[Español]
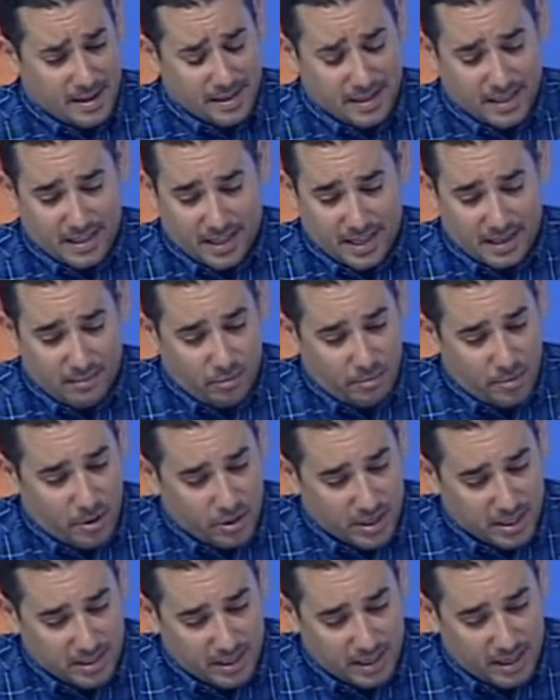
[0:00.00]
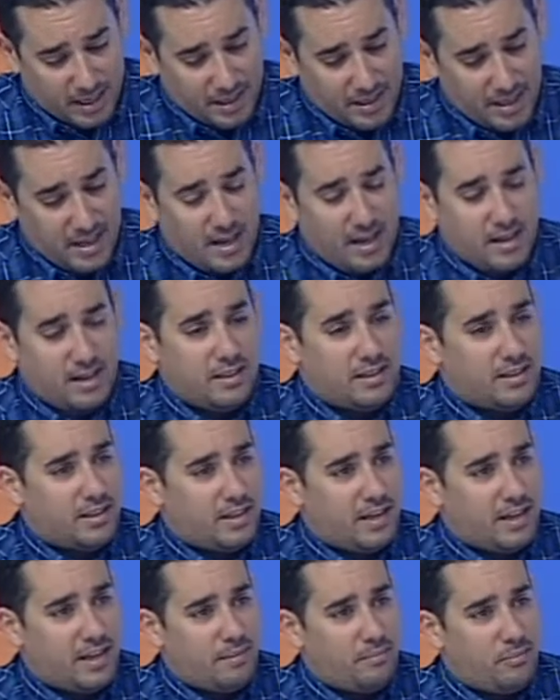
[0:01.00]
ni queremos mejora salarial, ni
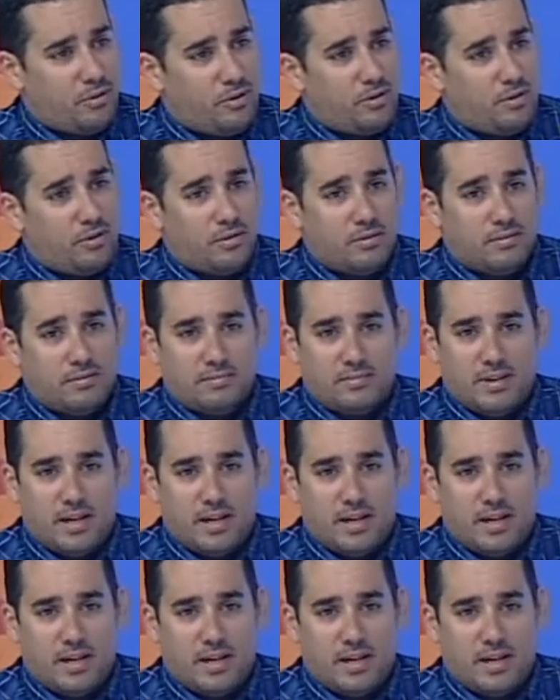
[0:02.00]
queremos